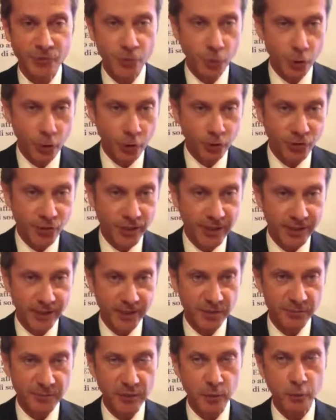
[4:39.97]
geologiche
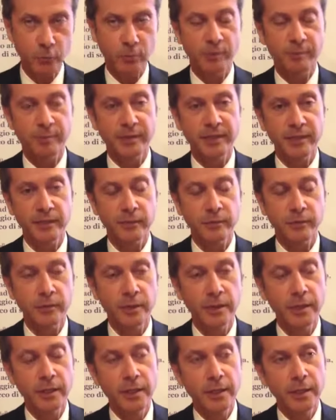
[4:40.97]
rispetto a quel
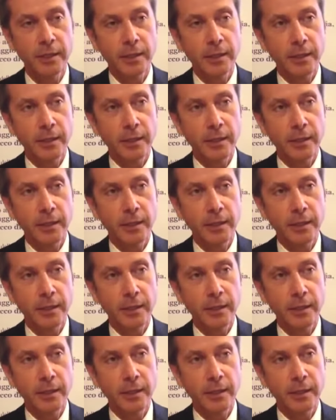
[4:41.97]
periodo.